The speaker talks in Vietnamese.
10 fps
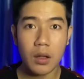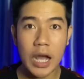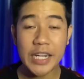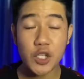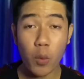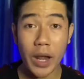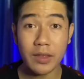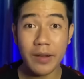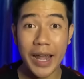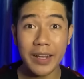Anh Trúc nghe
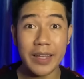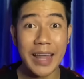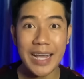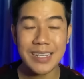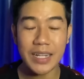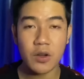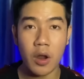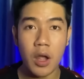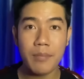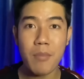tới đây thì tái xanh rồi
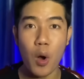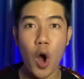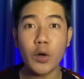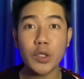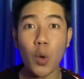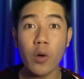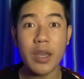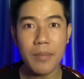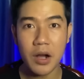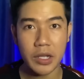Mồ hôi nó tuôn như
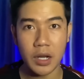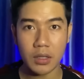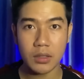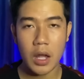mưa vậy đó